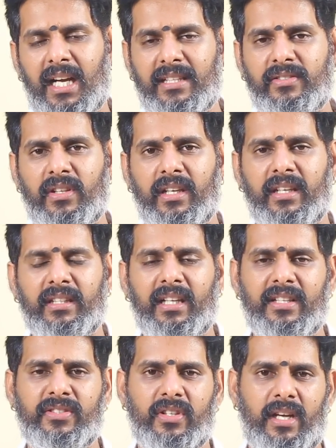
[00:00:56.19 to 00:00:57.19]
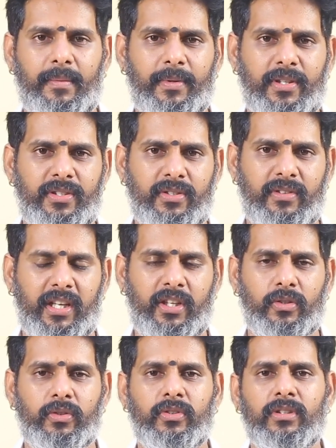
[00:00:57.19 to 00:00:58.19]
அஞ்சிலிருந்து அஞ்சு நாற்பத்தஞ்சு
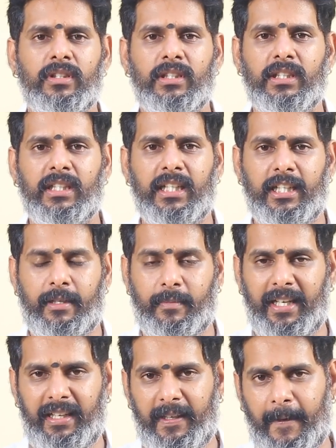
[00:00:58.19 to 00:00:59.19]
வரைக்கும் நம்ம